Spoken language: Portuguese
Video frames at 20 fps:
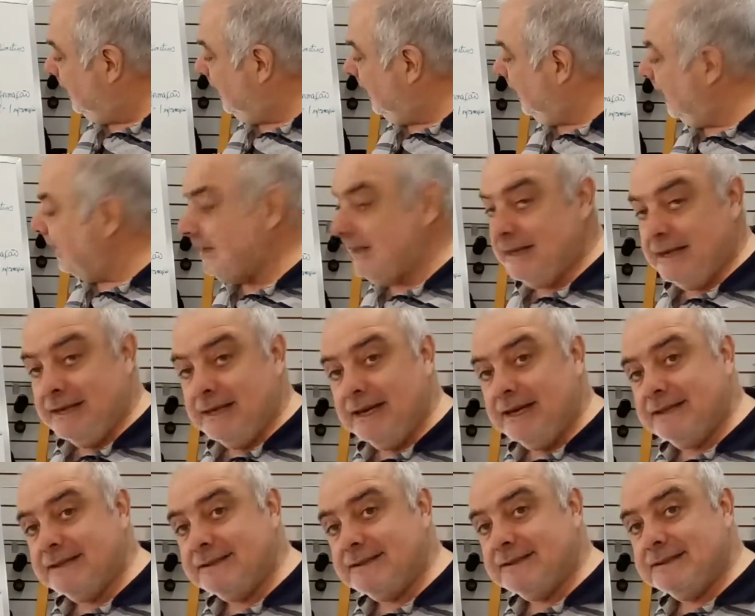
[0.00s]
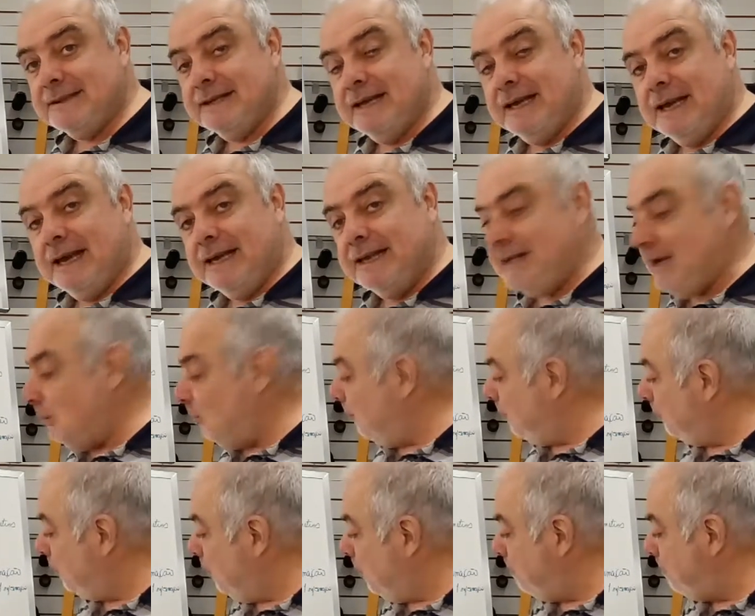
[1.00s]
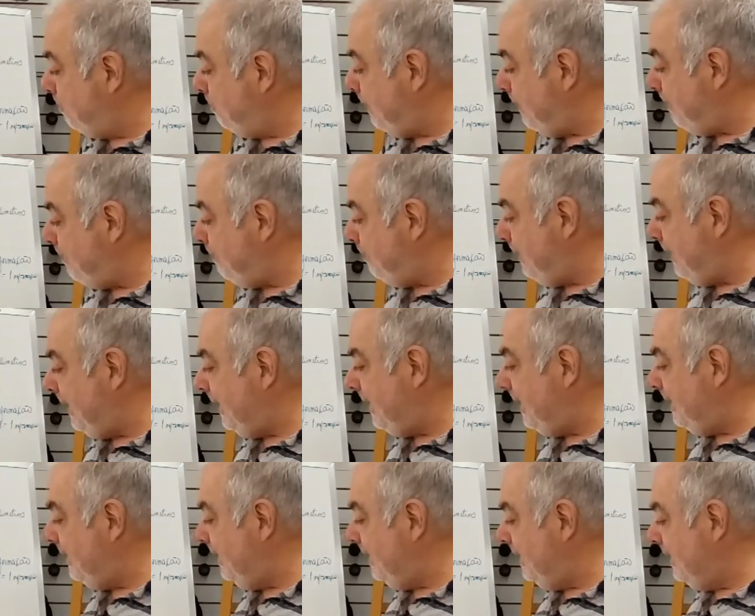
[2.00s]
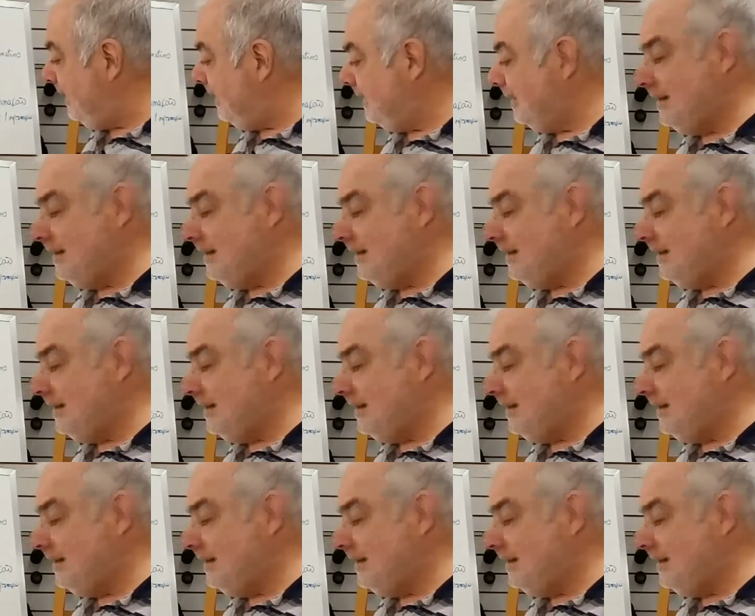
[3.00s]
É, em inglês. Então, o PPI